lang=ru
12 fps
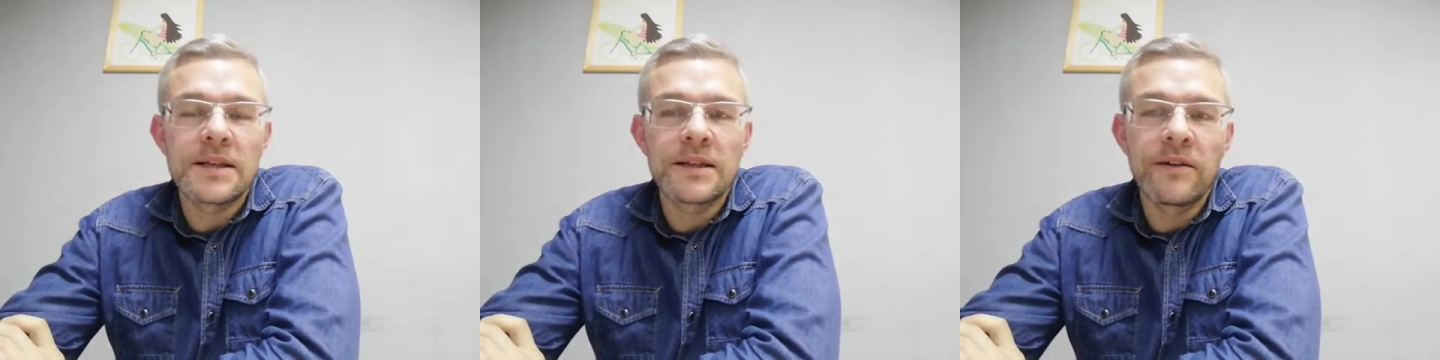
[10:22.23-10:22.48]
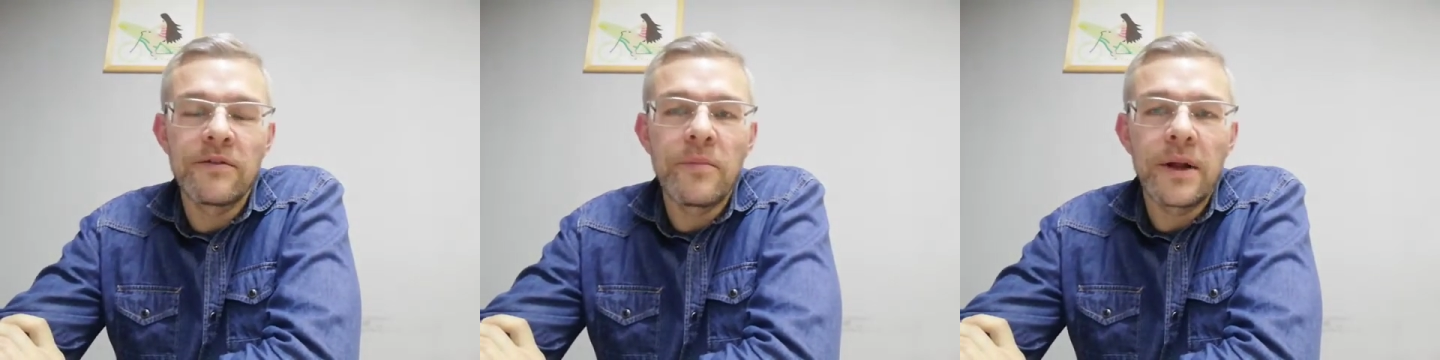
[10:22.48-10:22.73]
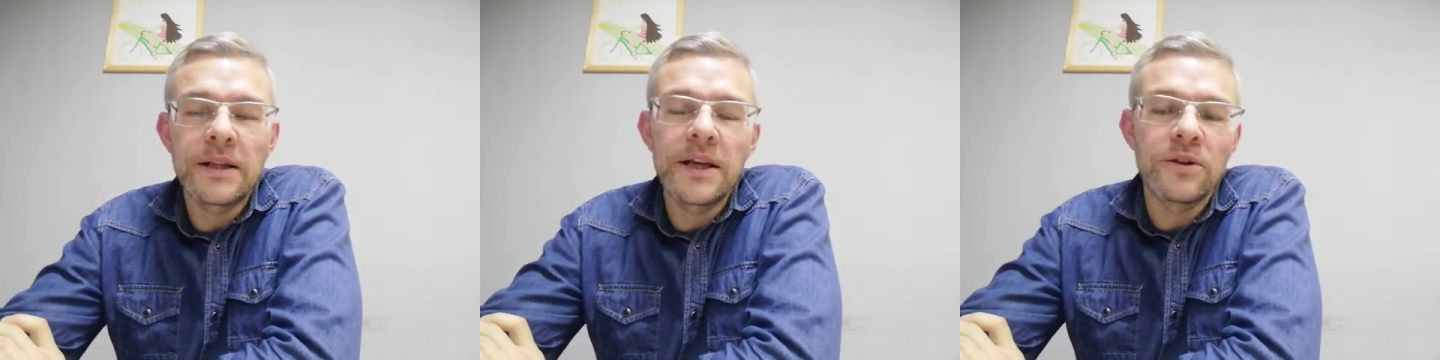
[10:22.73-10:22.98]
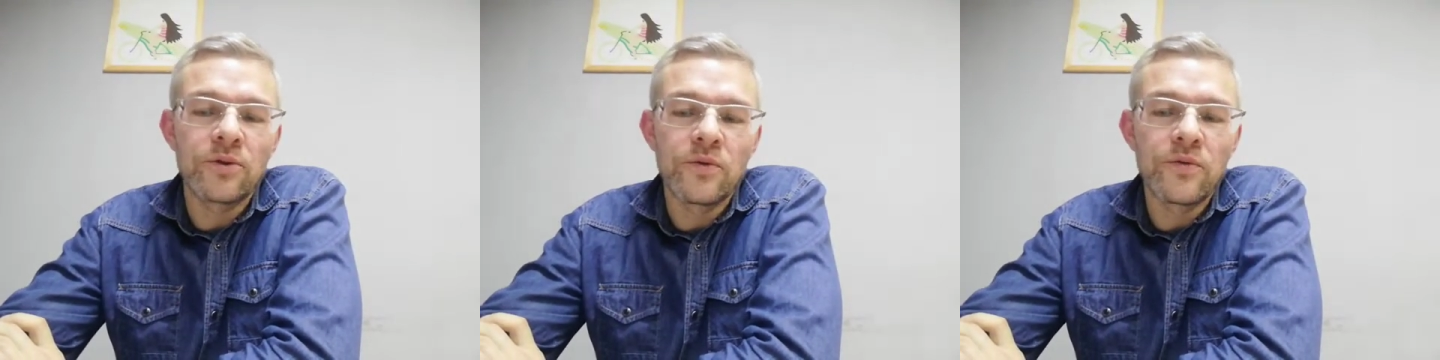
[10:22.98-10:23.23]
она выполняет
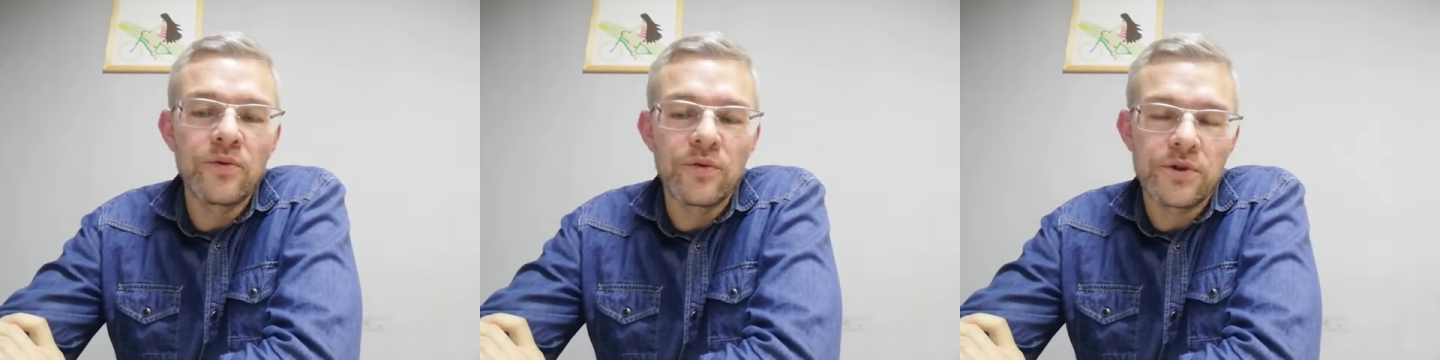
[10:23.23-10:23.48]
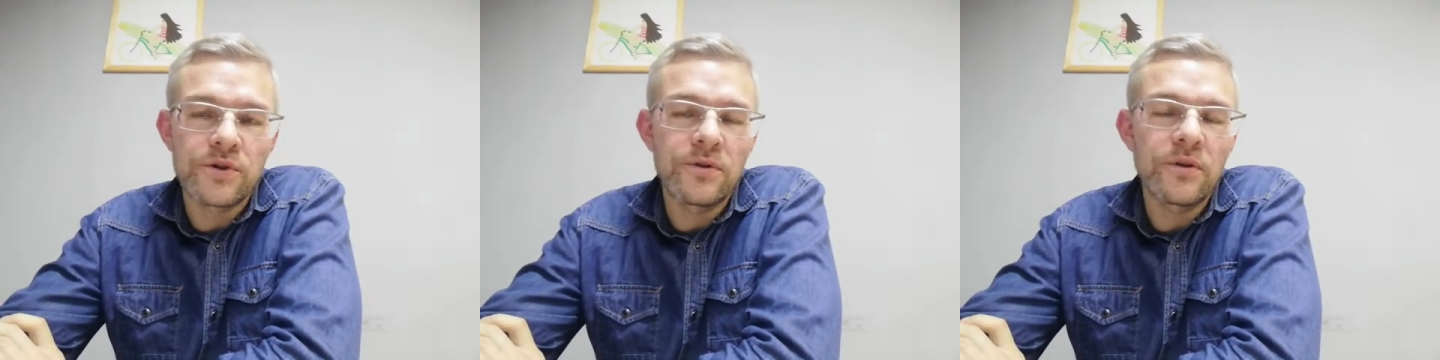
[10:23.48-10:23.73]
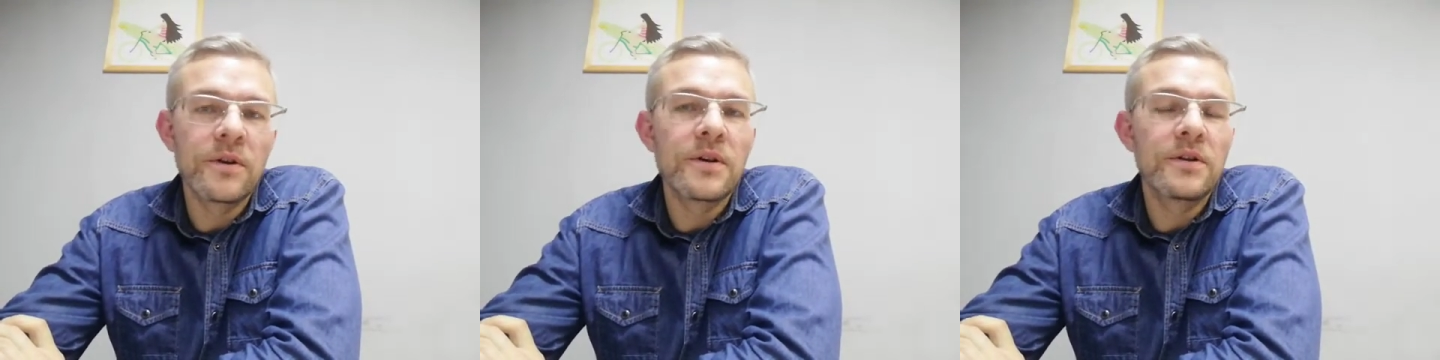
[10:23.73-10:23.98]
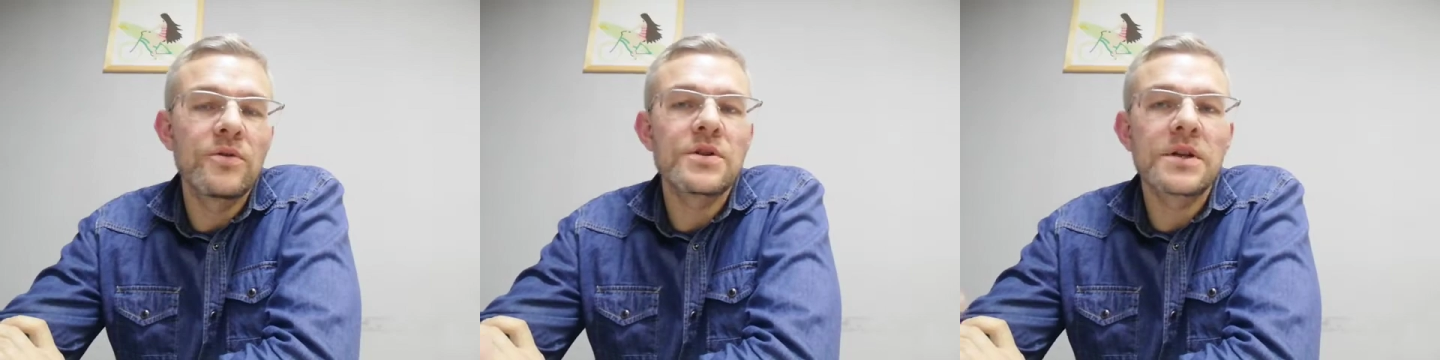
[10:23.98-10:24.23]
эту функцию.
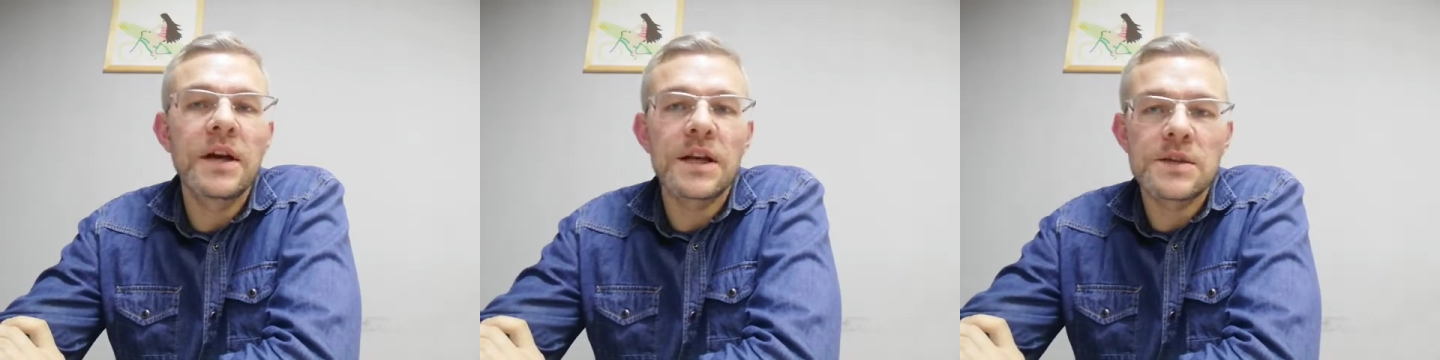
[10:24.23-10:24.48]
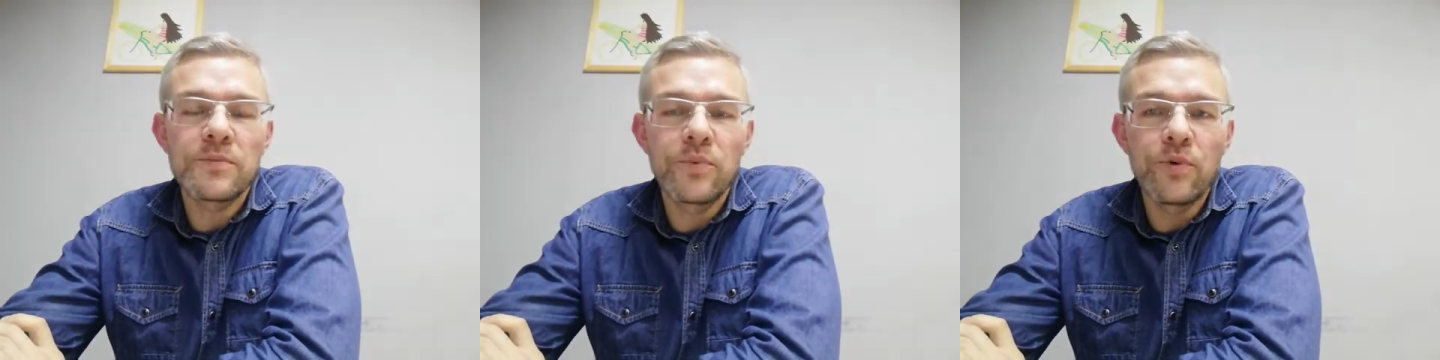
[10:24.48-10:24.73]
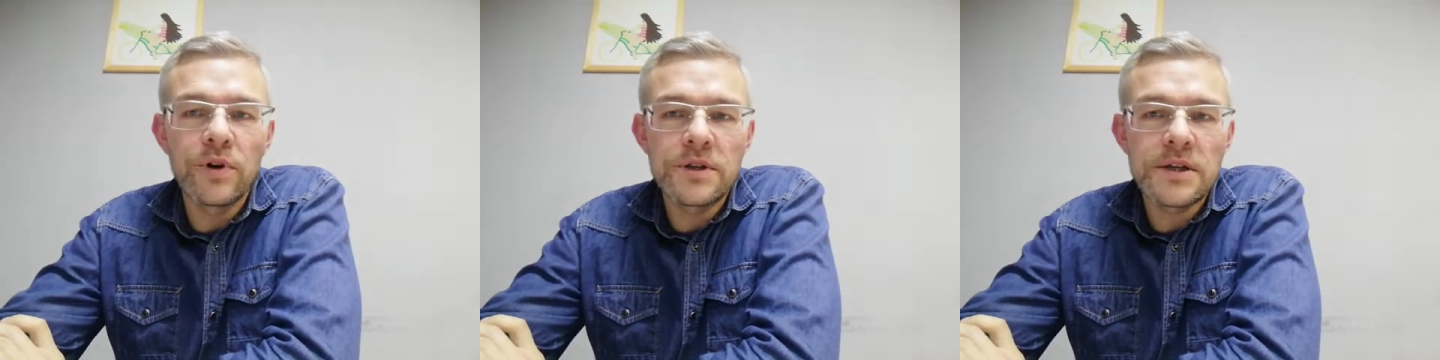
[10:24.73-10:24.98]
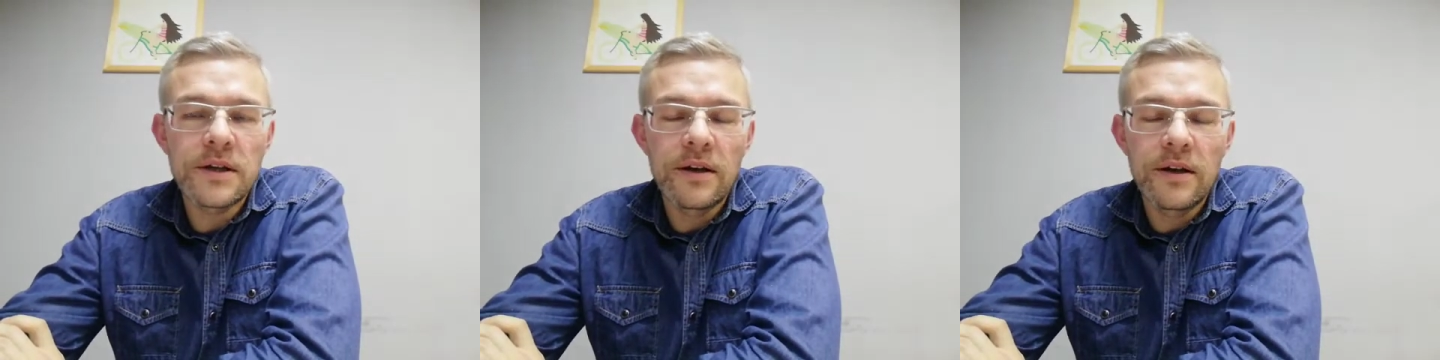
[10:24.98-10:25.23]
То есть Господь